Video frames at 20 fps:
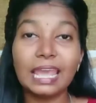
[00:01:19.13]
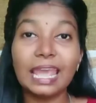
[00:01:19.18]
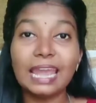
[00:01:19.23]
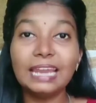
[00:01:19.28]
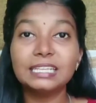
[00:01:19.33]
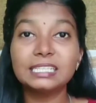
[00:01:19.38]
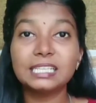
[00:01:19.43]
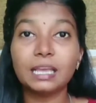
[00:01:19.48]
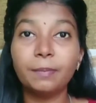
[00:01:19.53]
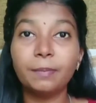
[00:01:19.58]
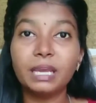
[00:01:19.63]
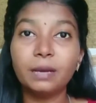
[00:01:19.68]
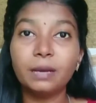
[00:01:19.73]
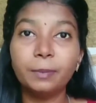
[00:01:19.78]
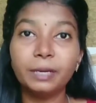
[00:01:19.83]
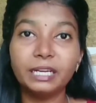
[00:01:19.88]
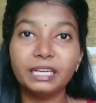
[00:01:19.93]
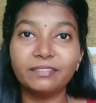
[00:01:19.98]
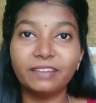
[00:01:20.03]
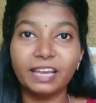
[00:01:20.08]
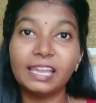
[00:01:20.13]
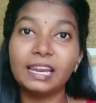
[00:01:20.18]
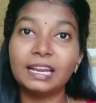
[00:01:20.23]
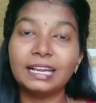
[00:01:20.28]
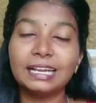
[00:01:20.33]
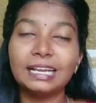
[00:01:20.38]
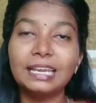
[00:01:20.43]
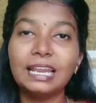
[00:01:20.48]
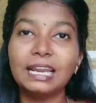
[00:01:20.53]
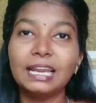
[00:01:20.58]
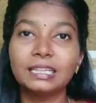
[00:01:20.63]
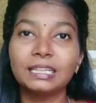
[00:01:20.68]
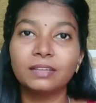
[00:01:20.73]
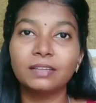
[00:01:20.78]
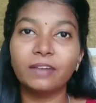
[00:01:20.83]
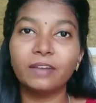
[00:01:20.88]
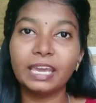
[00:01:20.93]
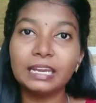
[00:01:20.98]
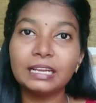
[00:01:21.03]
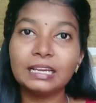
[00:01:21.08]
ஏழு சபிக்கப்பட்ட வைரக்கல் அண்ட்
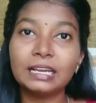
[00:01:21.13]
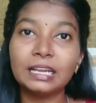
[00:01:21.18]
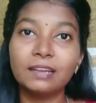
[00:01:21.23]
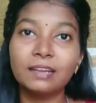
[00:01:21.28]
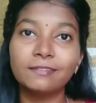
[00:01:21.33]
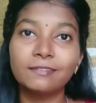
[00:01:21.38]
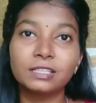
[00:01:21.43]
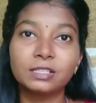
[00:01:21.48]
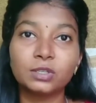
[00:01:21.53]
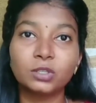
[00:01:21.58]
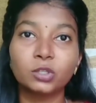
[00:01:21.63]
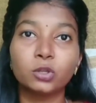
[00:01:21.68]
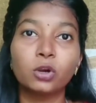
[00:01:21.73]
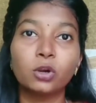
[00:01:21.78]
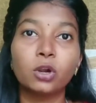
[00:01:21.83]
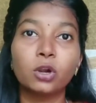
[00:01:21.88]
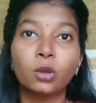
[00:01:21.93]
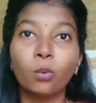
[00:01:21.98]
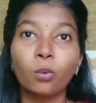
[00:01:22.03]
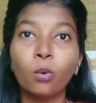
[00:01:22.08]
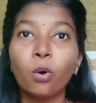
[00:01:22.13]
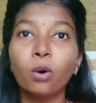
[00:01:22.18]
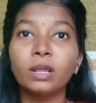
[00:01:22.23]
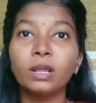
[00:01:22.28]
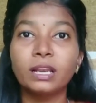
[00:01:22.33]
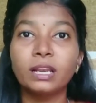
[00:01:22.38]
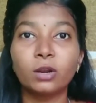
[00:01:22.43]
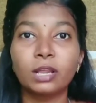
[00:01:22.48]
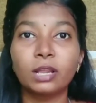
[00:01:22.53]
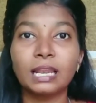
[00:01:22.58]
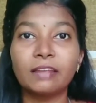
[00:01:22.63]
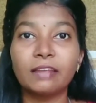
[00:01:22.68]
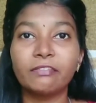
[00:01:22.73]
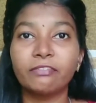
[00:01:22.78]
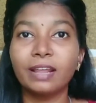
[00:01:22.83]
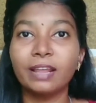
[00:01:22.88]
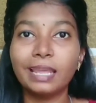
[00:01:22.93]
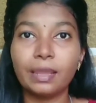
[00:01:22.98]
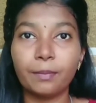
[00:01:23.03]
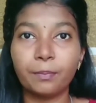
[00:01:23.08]
அந்த வைரக்கல்ல வச்சிருந்தவங்களோட ஓனரோட
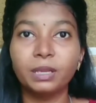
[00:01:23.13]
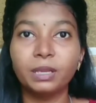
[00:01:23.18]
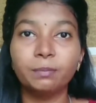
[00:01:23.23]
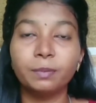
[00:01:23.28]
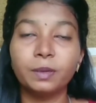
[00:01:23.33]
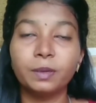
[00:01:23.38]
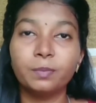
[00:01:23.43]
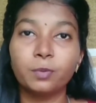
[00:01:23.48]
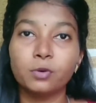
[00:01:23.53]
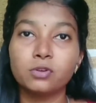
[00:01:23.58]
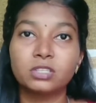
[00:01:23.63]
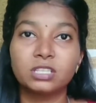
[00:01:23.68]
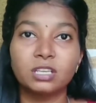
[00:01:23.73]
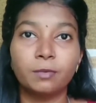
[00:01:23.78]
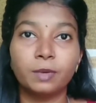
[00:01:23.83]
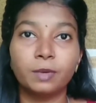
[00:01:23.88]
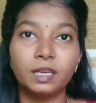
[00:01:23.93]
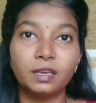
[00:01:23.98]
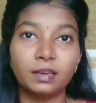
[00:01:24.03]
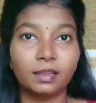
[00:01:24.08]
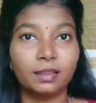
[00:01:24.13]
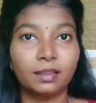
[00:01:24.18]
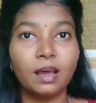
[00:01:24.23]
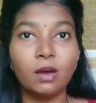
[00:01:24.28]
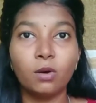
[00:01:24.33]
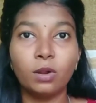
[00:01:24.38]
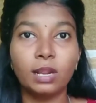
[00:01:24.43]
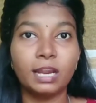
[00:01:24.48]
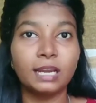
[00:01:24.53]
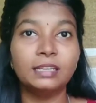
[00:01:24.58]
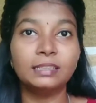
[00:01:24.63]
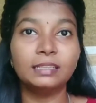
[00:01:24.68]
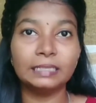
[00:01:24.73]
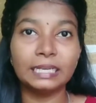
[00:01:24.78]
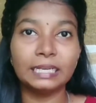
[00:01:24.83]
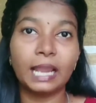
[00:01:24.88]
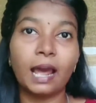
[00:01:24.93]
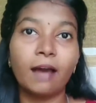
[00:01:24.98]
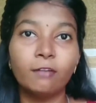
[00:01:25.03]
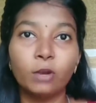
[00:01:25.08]
லைஃப்லாம் எப்படி எப்படி போச்சு அப்படின்றதான் அவங்க
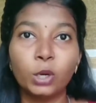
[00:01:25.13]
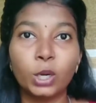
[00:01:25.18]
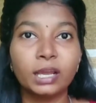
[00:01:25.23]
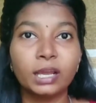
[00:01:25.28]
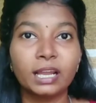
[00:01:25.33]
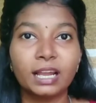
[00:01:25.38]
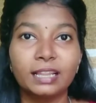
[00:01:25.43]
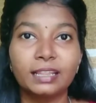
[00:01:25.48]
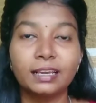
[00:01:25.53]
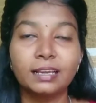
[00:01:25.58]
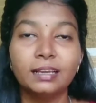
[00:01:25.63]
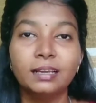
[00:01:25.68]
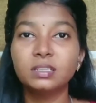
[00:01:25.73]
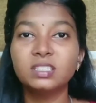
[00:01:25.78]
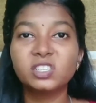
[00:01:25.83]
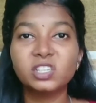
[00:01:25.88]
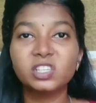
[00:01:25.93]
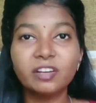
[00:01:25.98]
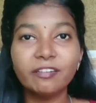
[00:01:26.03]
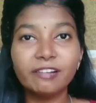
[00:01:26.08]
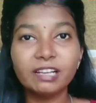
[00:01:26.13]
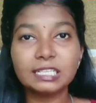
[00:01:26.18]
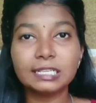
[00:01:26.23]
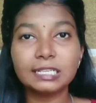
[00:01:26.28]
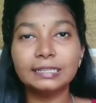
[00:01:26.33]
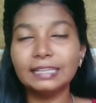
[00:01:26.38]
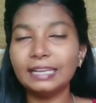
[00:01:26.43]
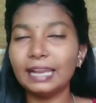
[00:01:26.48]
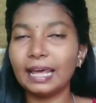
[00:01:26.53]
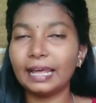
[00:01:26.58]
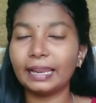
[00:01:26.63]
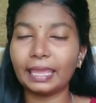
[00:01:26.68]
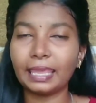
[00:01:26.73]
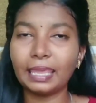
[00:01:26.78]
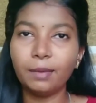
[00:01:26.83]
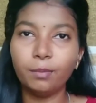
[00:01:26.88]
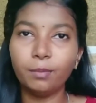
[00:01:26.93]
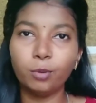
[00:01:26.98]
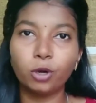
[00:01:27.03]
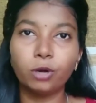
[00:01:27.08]
எழுதின நாவலோட கதை சின்ன வயசுல இருந்து
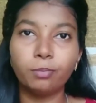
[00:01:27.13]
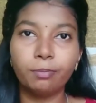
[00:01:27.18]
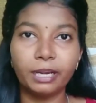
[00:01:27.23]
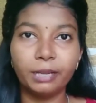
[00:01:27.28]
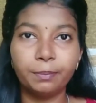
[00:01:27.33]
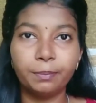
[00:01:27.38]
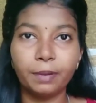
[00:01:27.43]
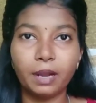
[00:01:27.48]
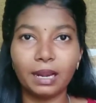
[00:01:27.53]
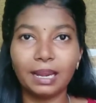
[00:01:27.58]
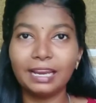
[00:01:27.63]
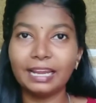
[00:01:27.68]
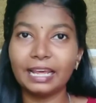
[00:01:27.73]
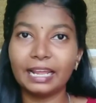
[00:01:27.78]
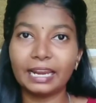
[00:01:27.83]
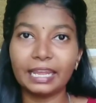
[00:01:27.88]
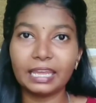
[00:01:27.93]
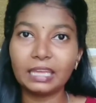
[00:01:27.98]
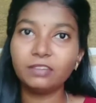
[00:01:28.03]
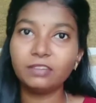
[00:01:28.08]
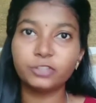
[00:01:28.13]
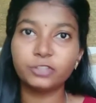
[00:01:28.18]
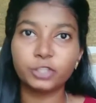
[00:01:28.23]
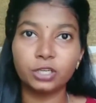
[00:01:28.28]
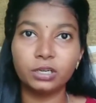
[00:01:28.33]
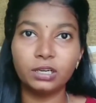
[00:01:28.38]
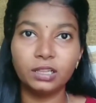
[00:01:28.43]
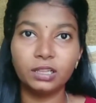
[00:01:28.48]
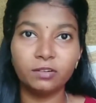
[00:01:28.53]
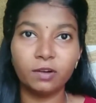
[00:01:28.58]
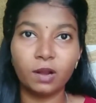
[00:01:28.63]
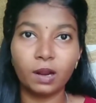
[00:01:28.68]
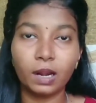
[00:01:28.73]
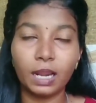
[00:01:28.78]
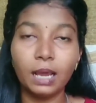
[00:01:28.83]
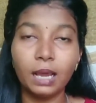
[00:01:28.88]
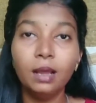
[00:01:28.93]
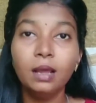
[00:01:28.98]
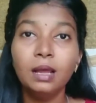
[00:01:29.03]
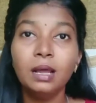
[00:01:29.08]
நிறைய புக் படிப்பாங்களா நிறைய விஷயம்
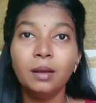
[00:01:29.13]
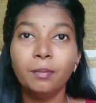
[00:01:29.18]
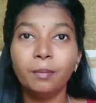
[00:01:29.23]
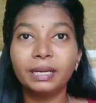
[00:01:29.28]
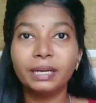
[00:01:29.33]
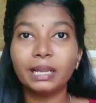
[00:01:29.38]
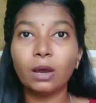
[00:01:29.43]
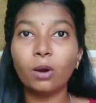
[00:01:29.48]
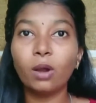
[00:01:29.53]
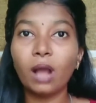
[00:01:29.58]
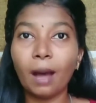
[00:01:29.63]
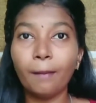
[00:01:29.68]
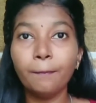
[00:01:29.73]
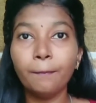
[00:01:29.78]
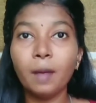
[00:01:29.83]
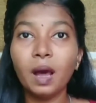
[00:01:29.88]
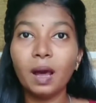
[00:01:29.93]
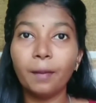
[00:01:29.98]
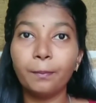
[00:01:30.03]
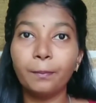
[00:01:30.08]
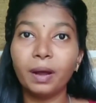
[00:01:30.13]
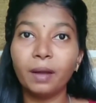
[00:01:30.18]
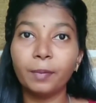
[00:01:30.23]
எழுதுவாங்களா பட் அவங்க அம்மா அப்பா